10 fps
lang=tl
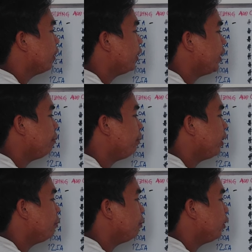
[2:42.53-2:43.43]
80
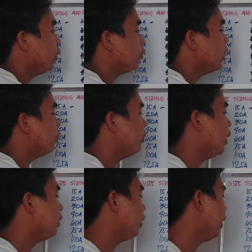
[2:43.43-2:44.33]
ampere lang po yung load allowed
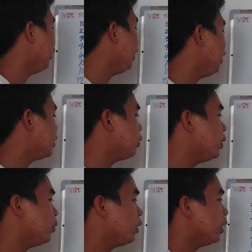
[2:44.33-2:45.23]
natin. And then nasa uh,
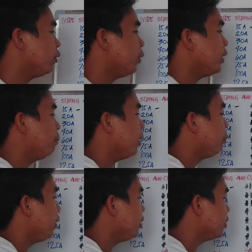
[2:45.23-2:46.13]
125
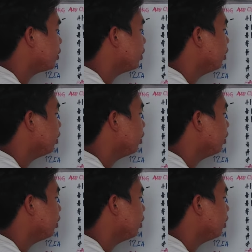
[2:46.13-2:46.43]
is